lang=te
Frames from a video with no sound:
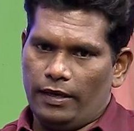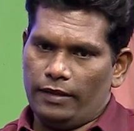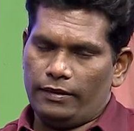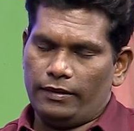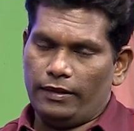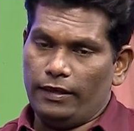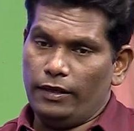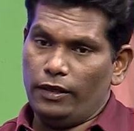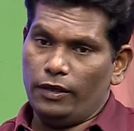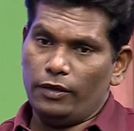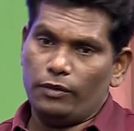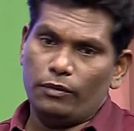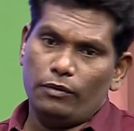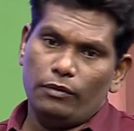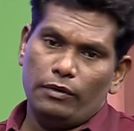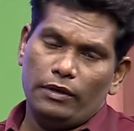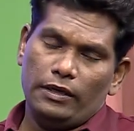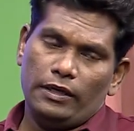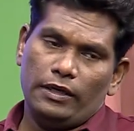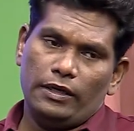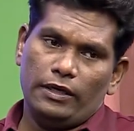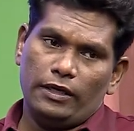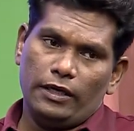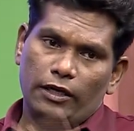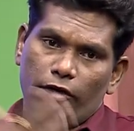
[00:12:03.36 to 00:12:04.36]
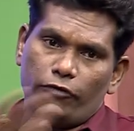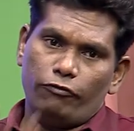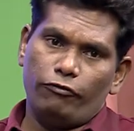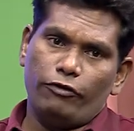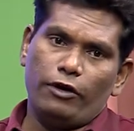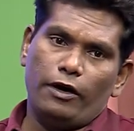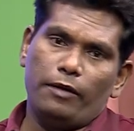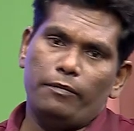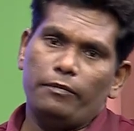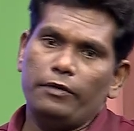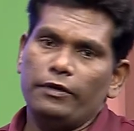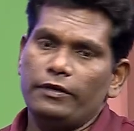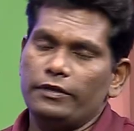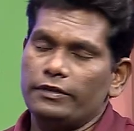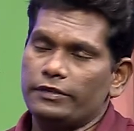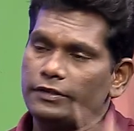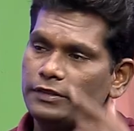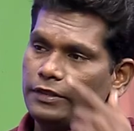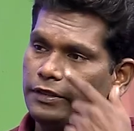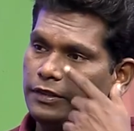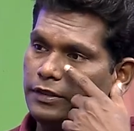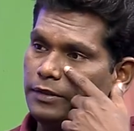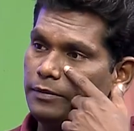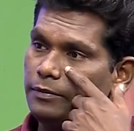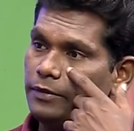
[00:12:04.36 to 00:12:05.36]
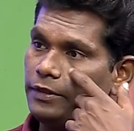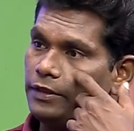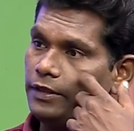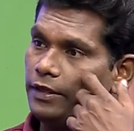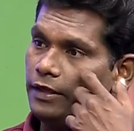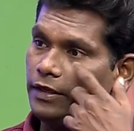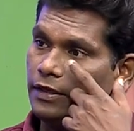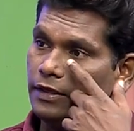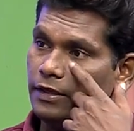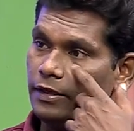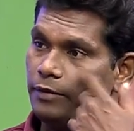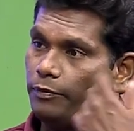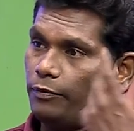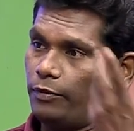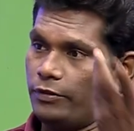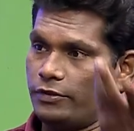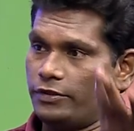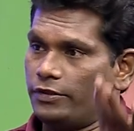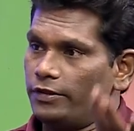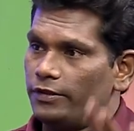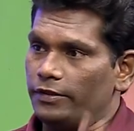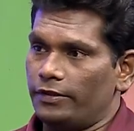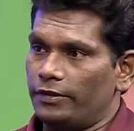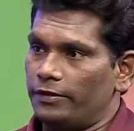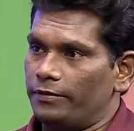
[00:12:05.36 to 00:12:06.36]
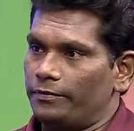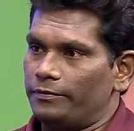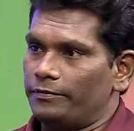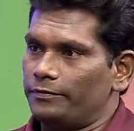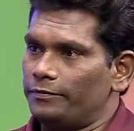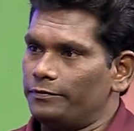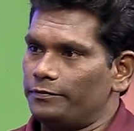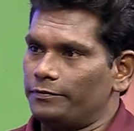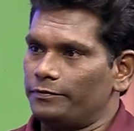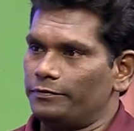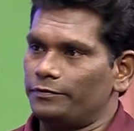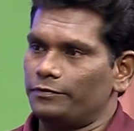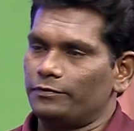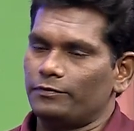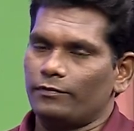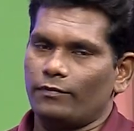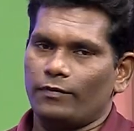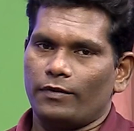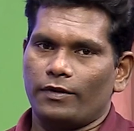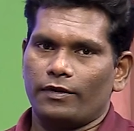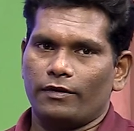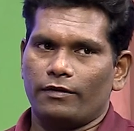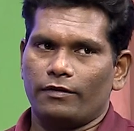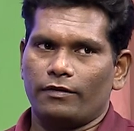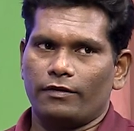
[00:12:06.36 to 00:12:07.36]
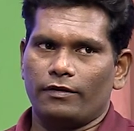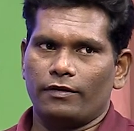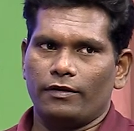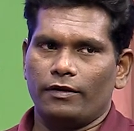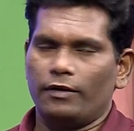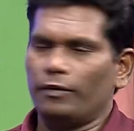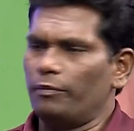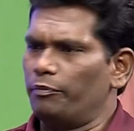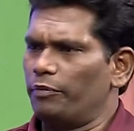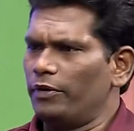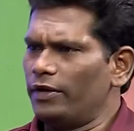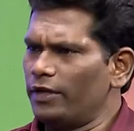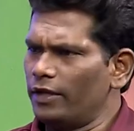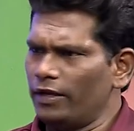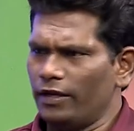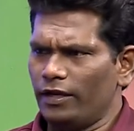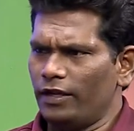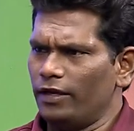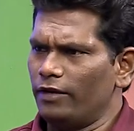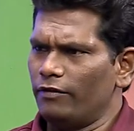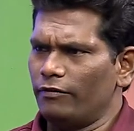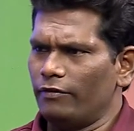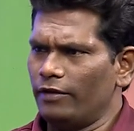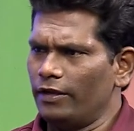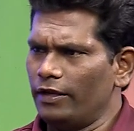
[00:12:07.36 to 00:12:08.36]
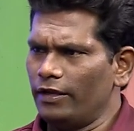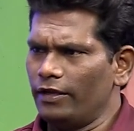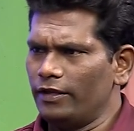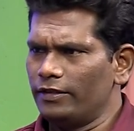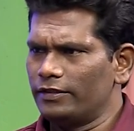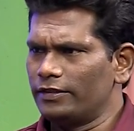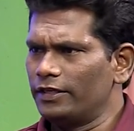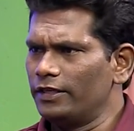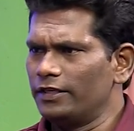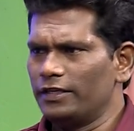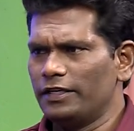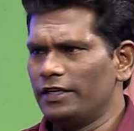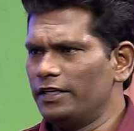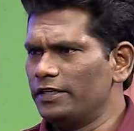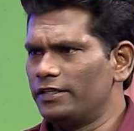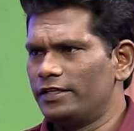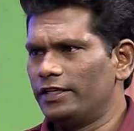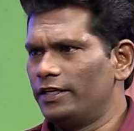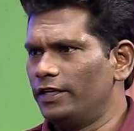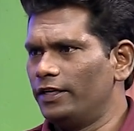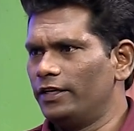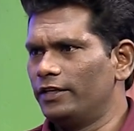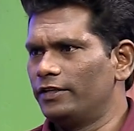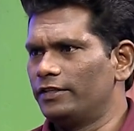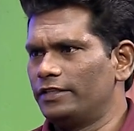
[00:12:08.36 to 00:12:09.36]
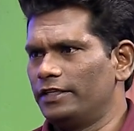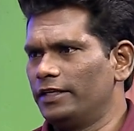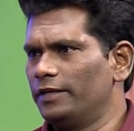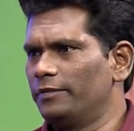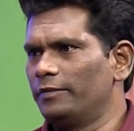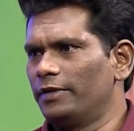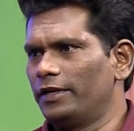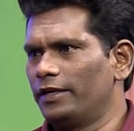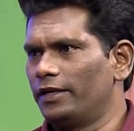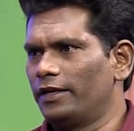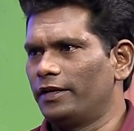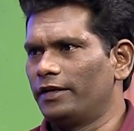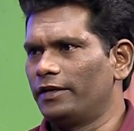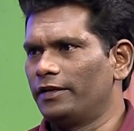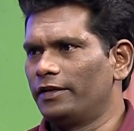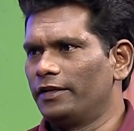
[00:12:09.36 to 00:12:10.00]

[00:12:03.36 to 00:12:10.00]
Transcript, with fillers: తెలియకుండా నాకు ఫ్యామిలీ స్కిట్ మీద గ్రిప్ వచ్చింది ఇప్పటికీ నేను వేరే స్కిట్ నేను చేయలేను చేయమన్నా